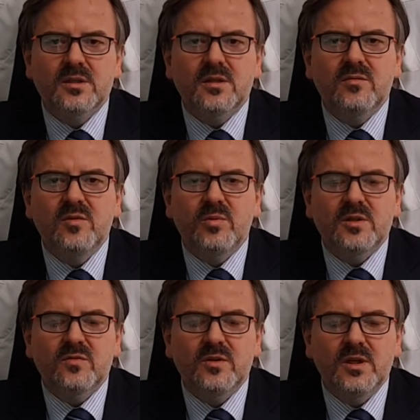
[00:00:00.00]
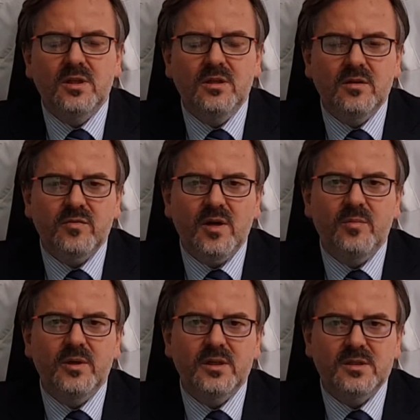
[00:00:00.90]
Szanowni Państwo, nie tylko w
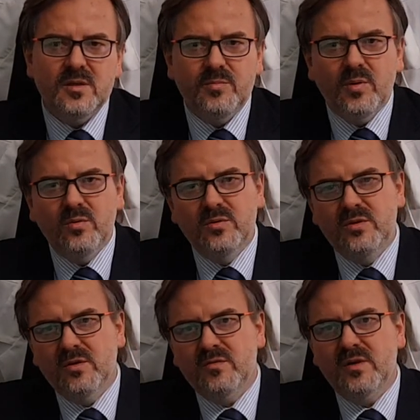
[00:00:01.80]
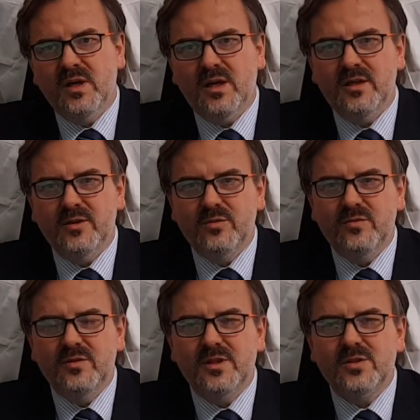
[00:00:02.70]
Ameryce Południowej, ale
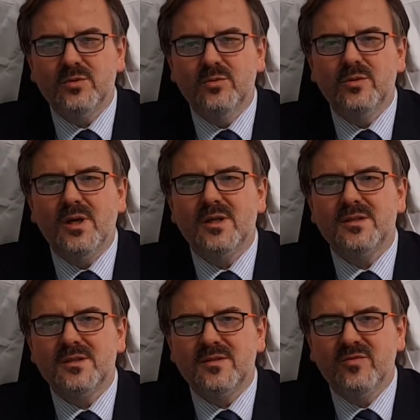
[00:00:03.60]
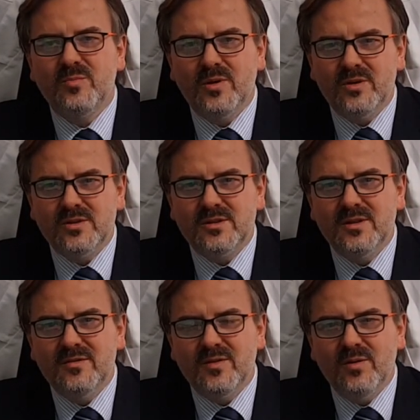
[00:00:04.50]
również u nas w
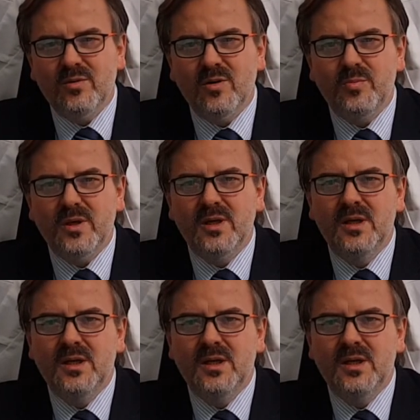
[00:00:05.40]
Polsce i w Europie.